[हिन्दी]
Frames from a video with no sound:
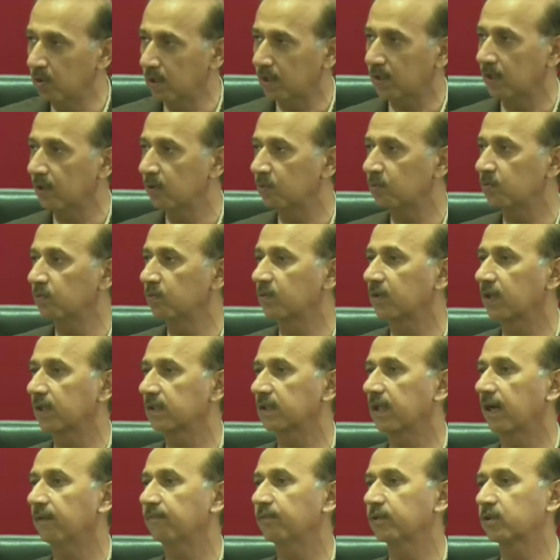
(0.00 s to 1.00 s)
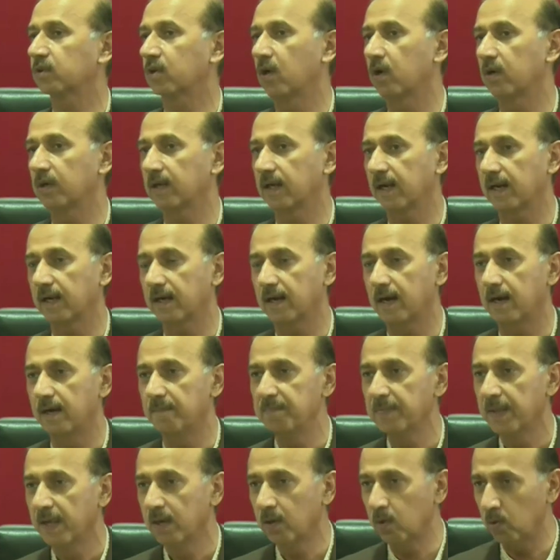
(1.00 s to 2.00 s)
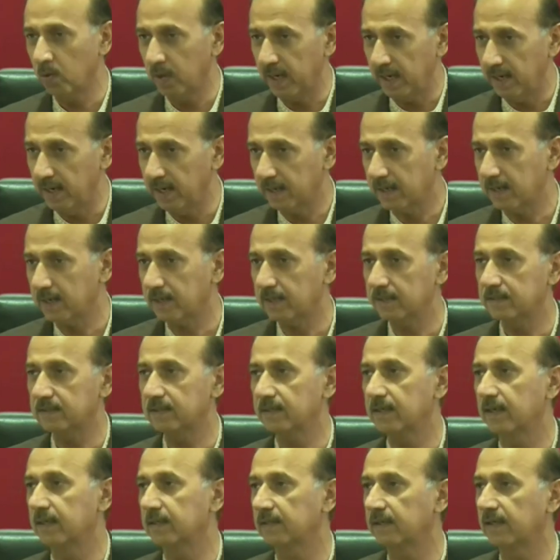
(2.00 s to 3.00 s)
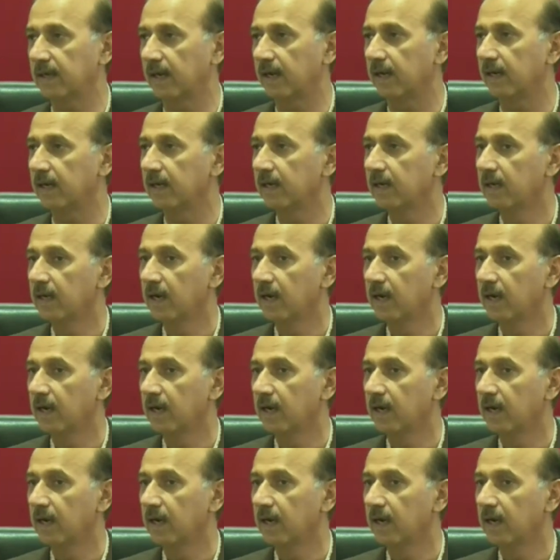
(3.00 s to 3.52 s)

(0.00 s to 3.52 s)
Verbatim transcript: उनके हकूक़ का तहफ़ कौन करेगा उन्होंने एक एक इंसिडेंट लिया है